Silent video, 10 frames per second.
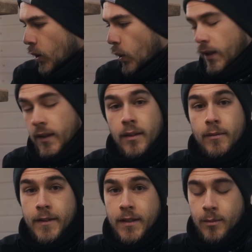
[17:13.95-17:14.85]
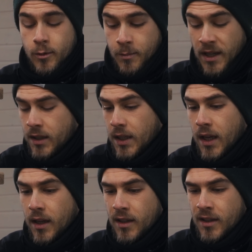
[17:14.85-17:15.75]
Ja, das haben wir jetzt eben gemacht.
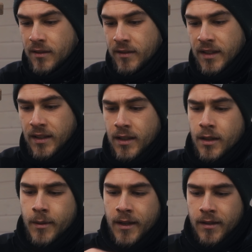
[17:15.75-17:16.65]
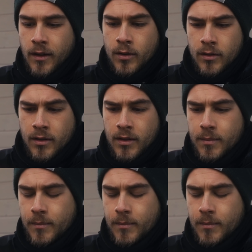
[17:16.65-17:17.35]
Wichtig hierbei ist auch noch,